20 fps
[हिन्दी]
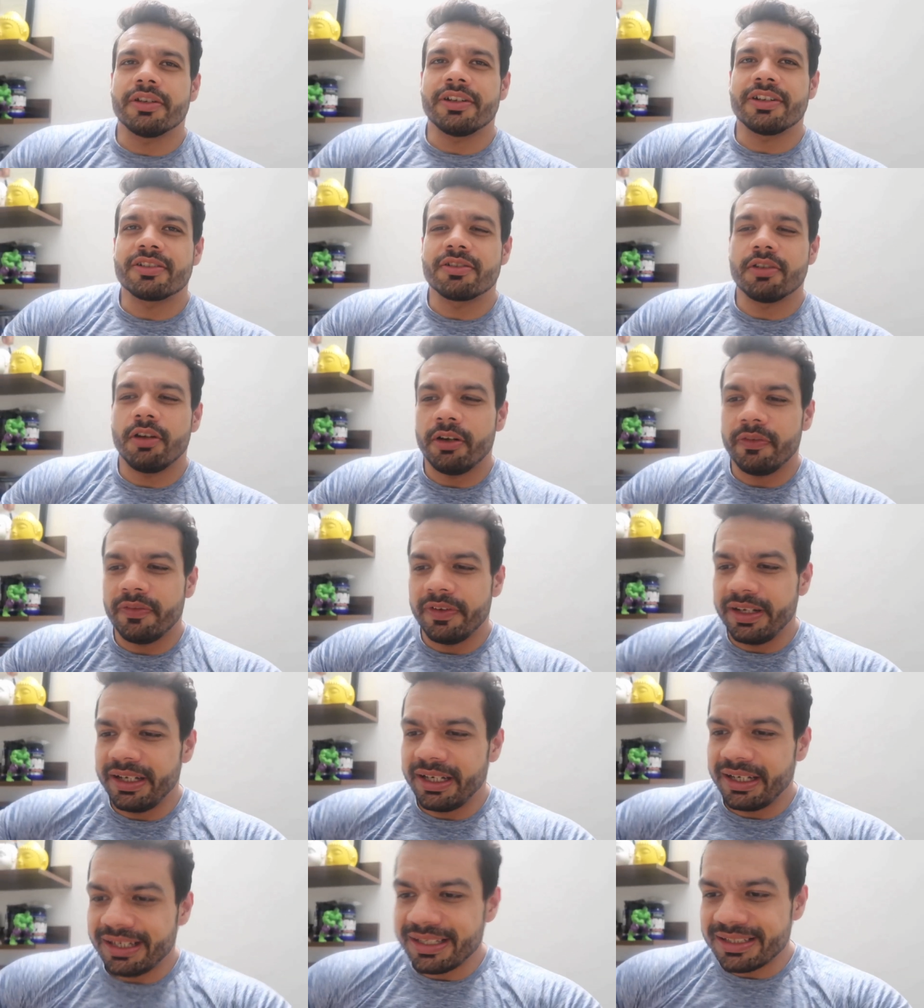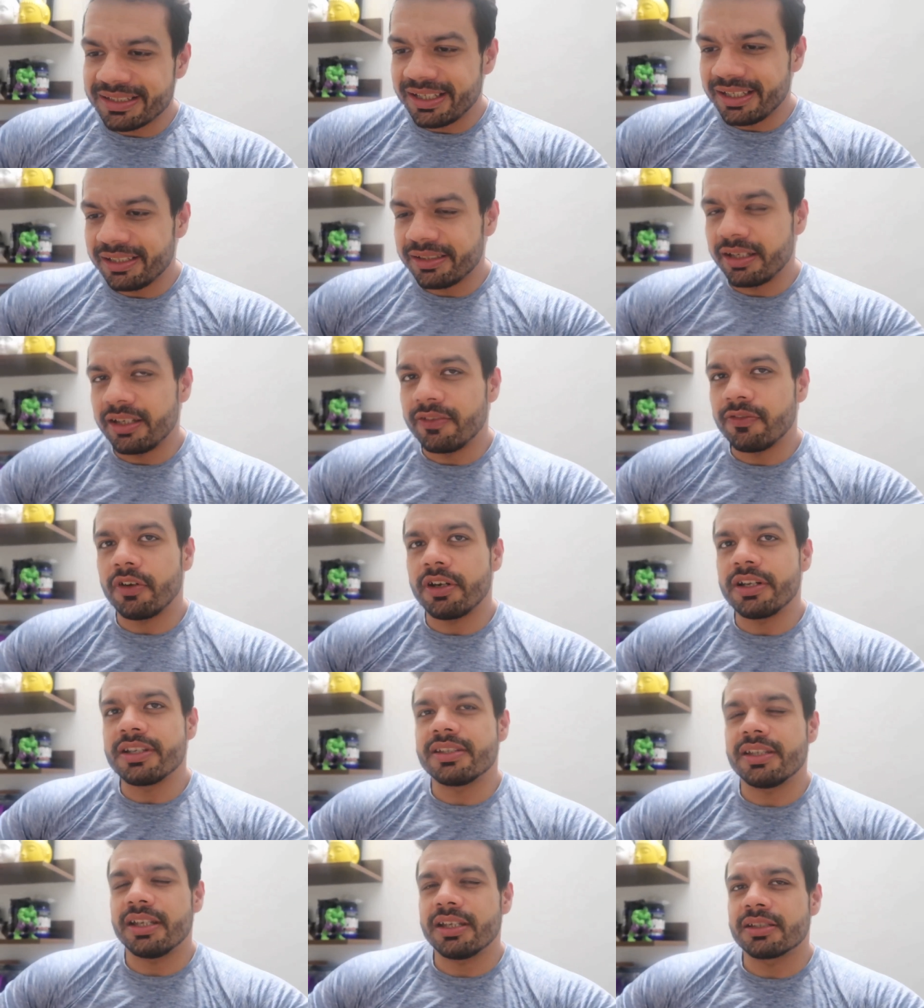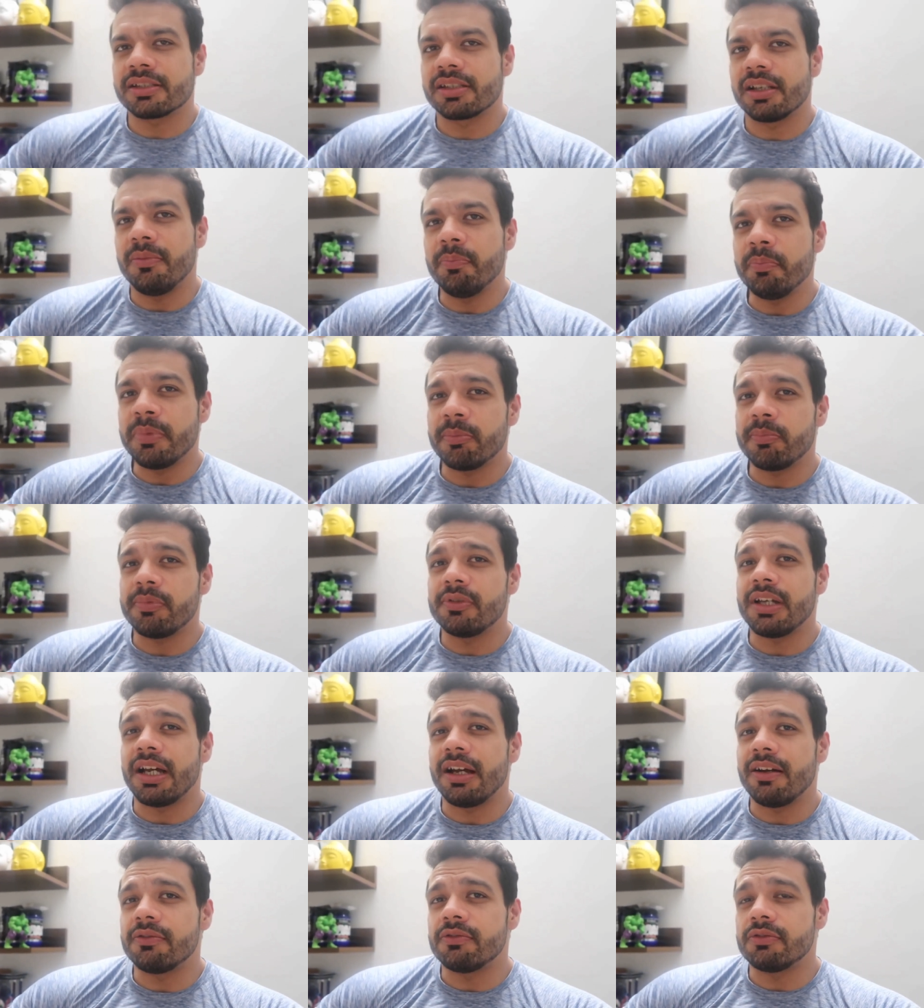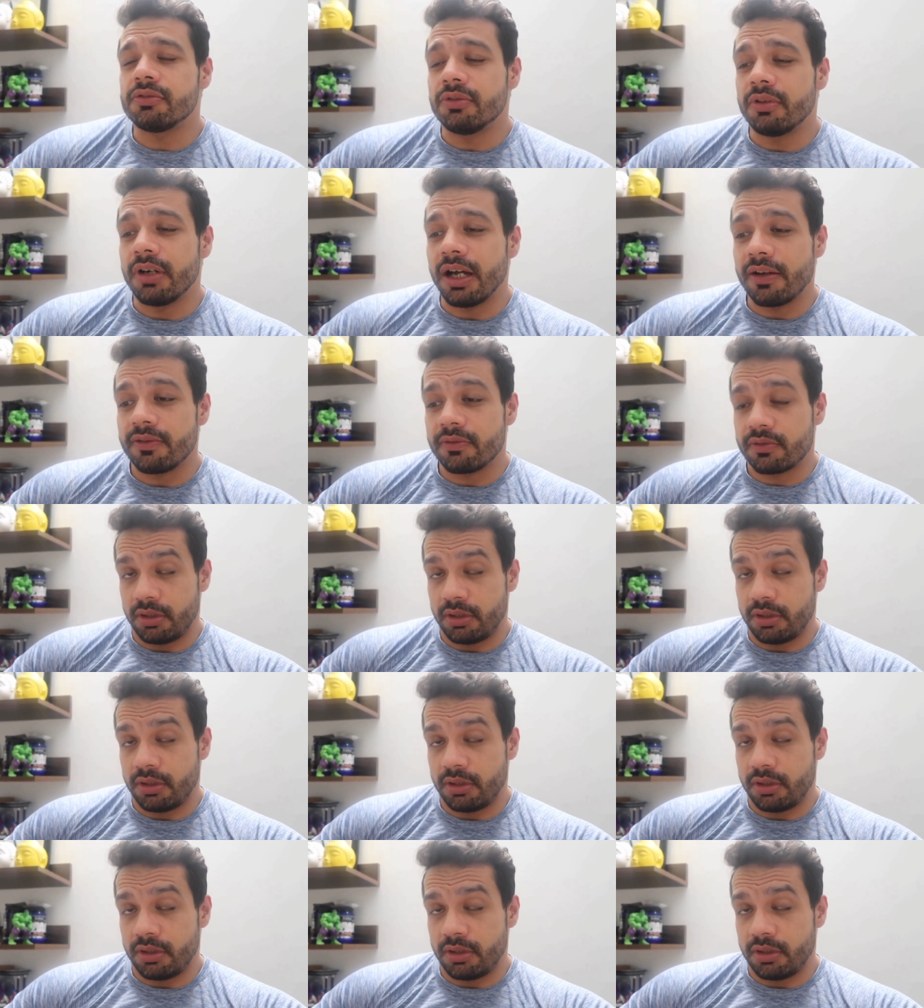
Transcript: so it's not very high it's saying 346 some people have who have